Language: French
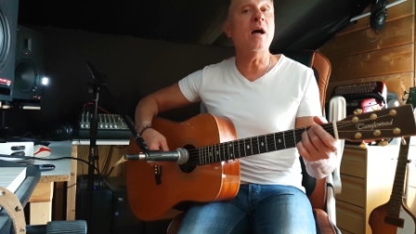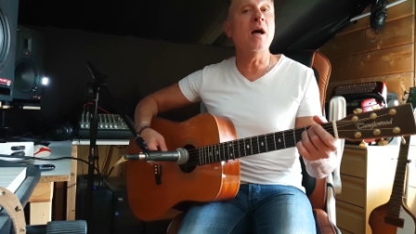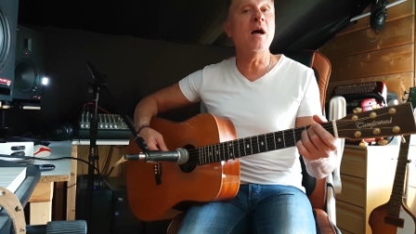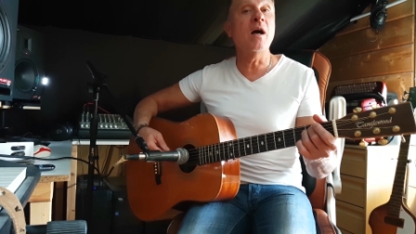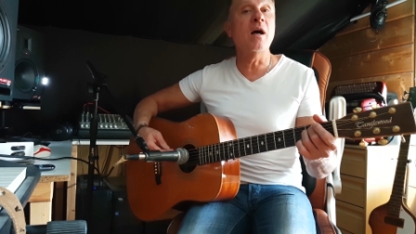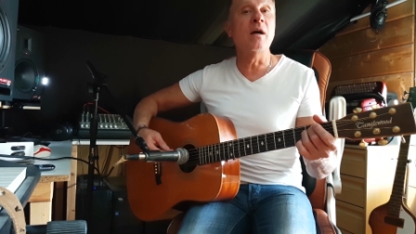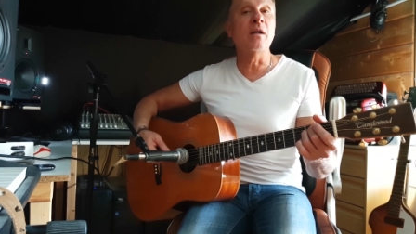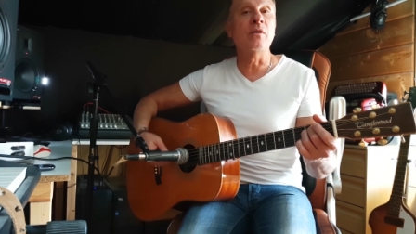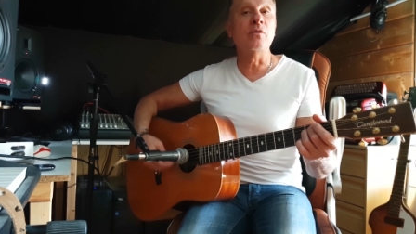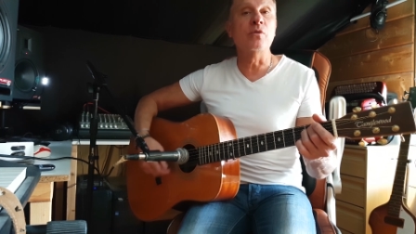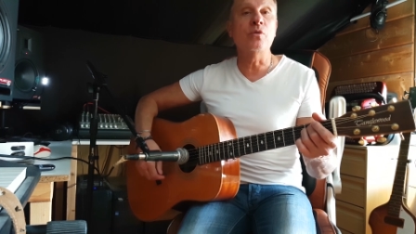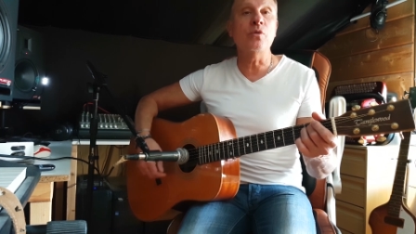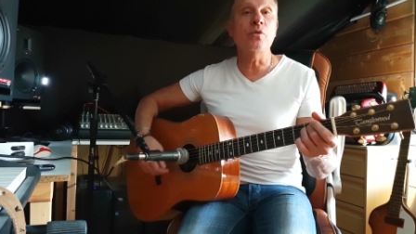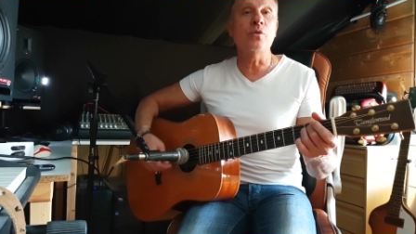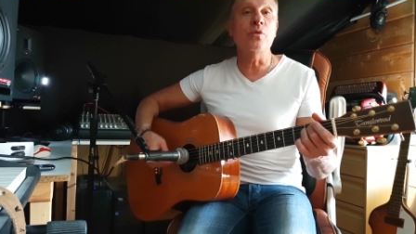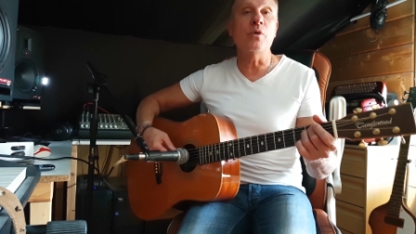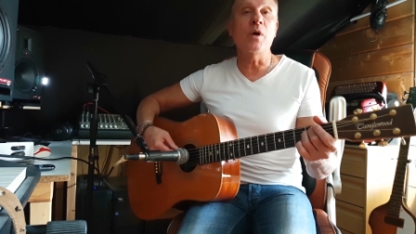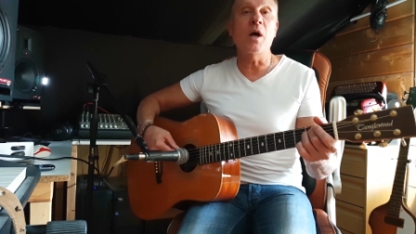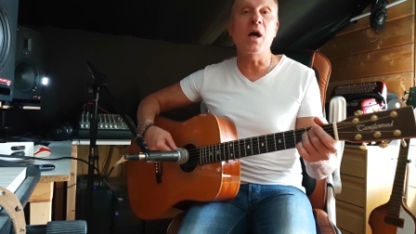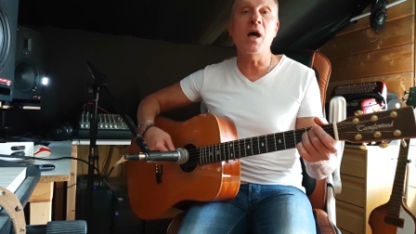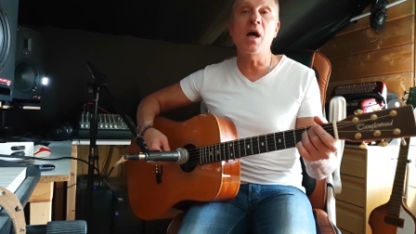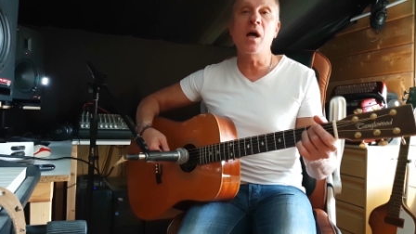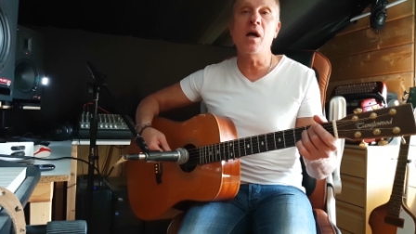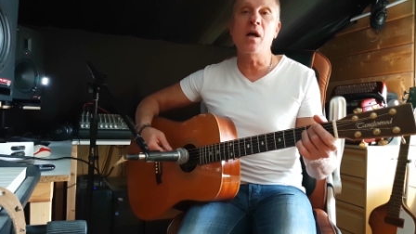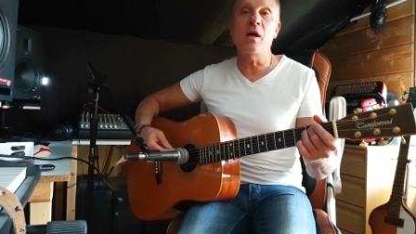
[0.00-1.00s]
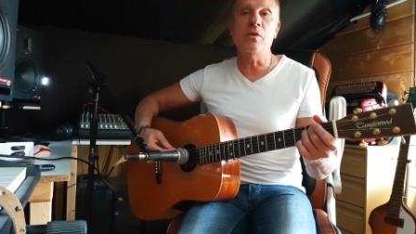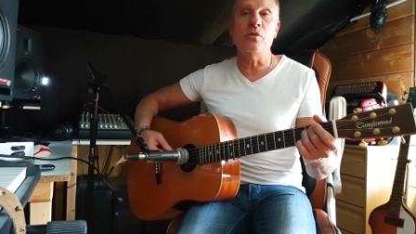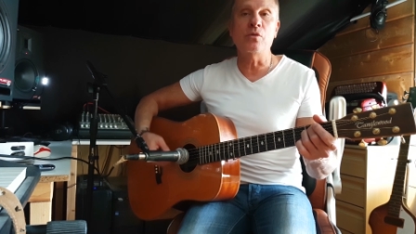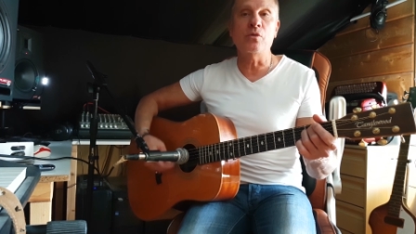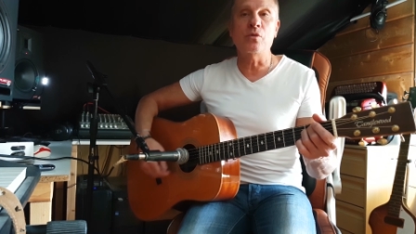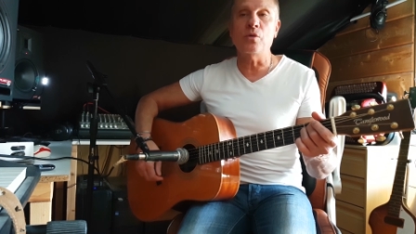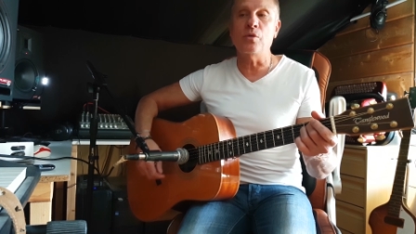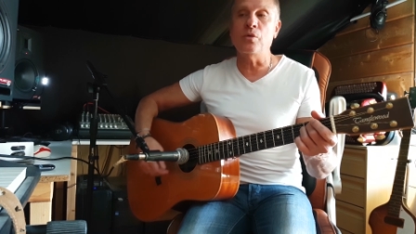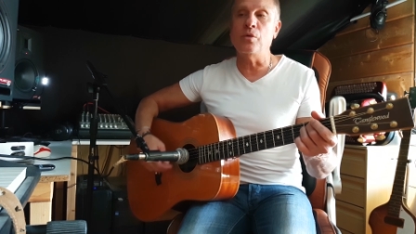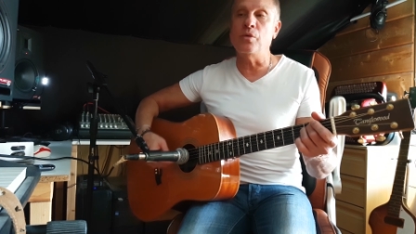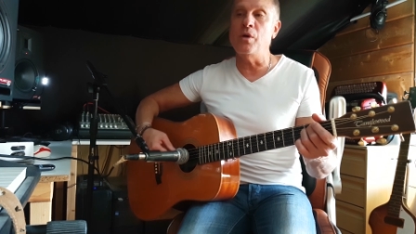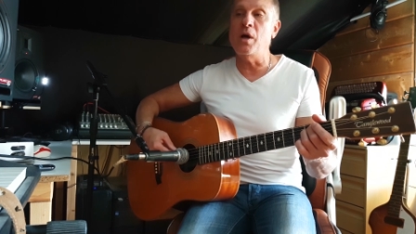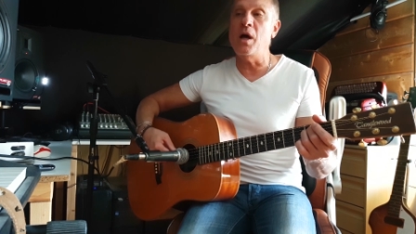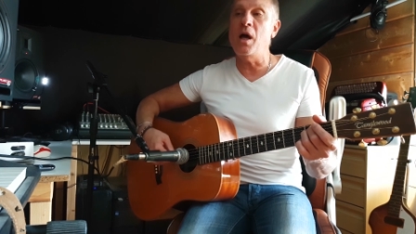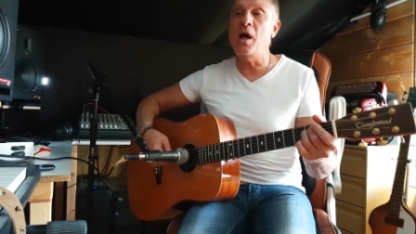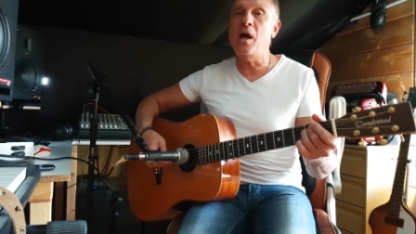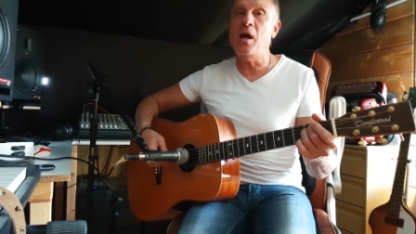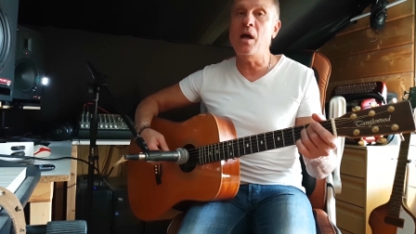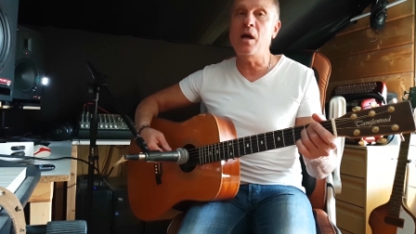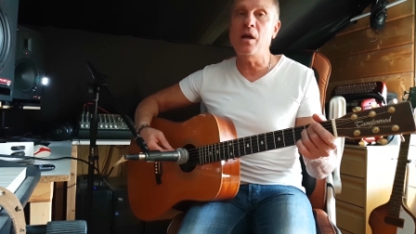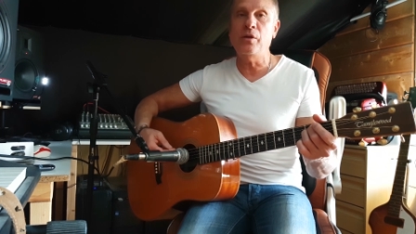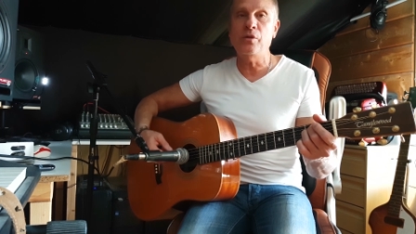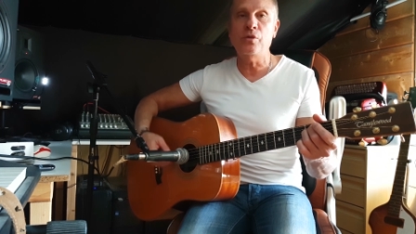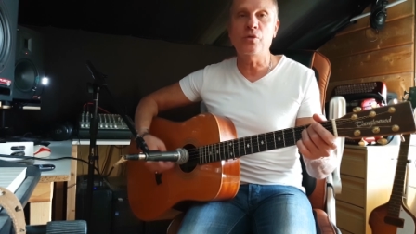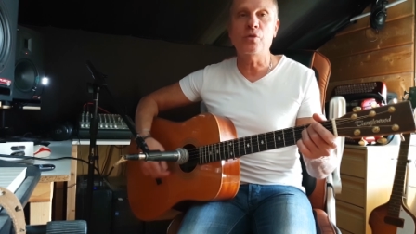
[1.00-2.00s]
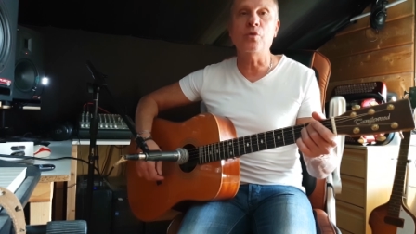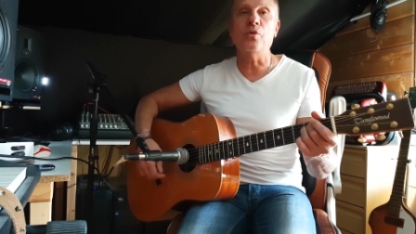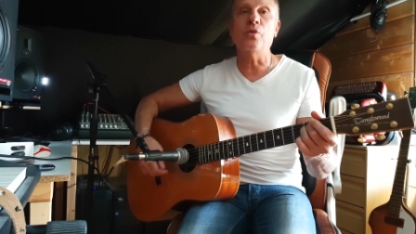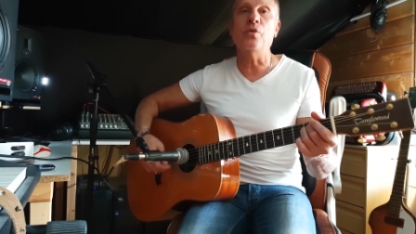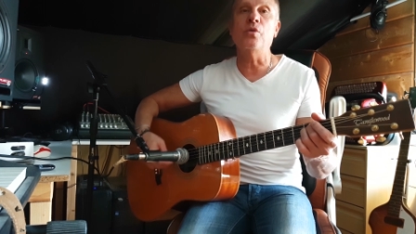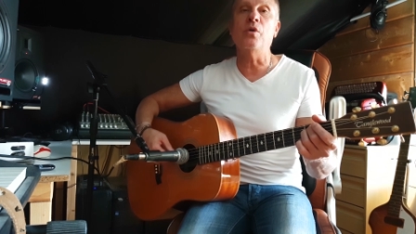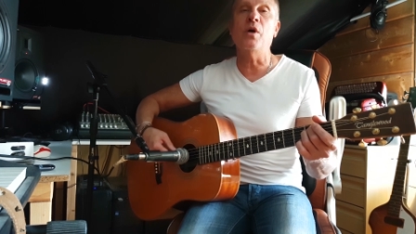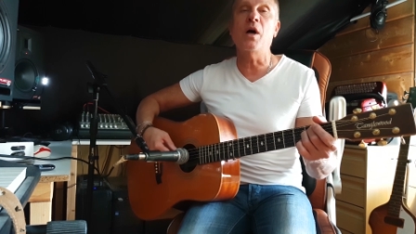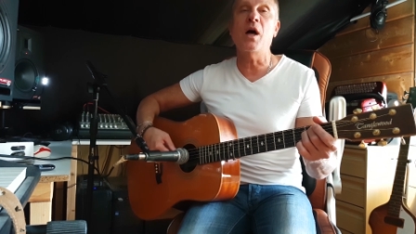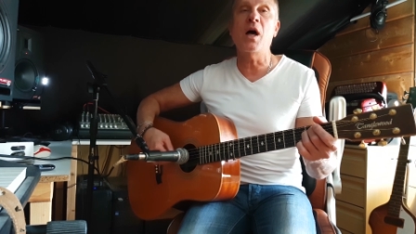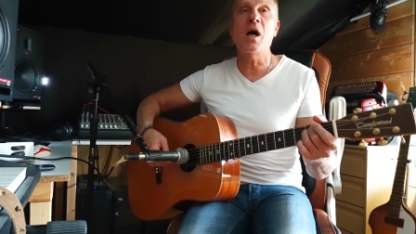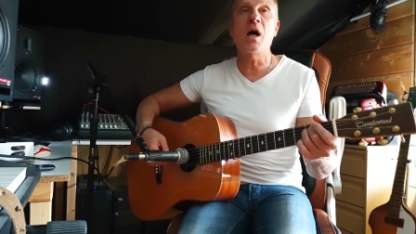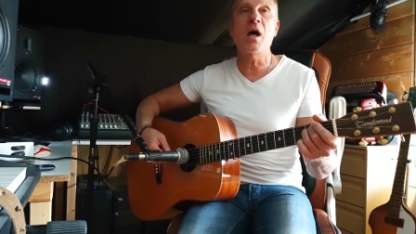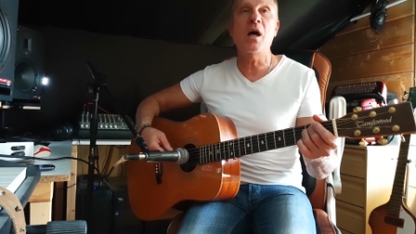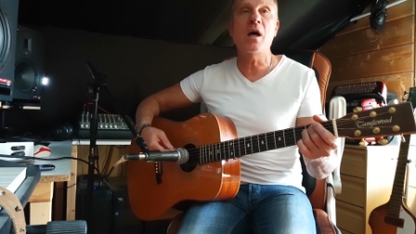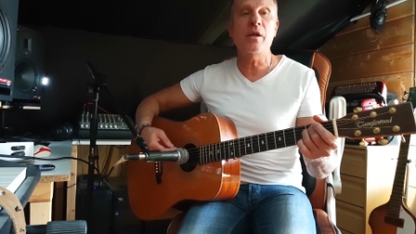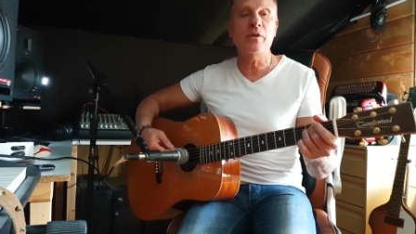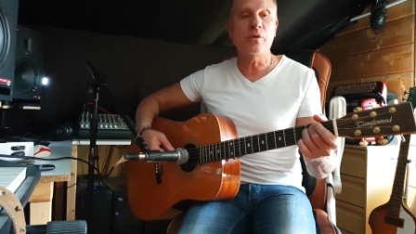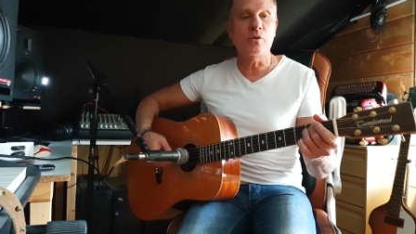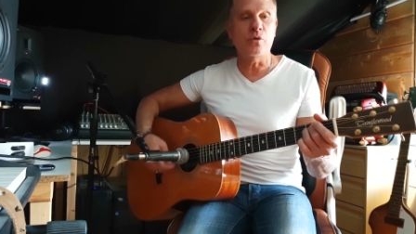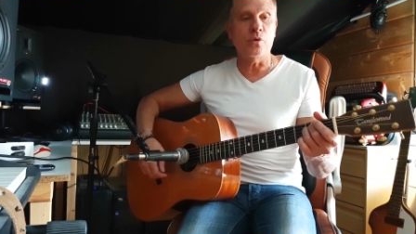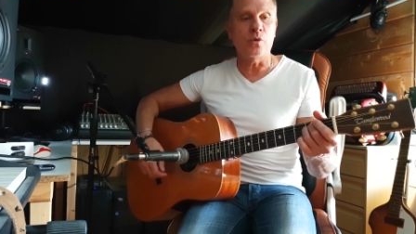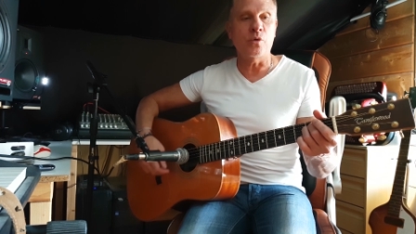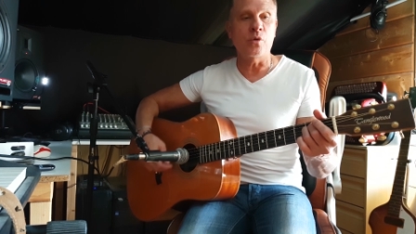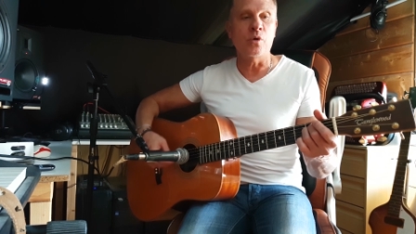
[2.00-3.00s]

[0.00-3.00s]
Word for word: 1, 2, 1, 2, 1, 2, 1, 2.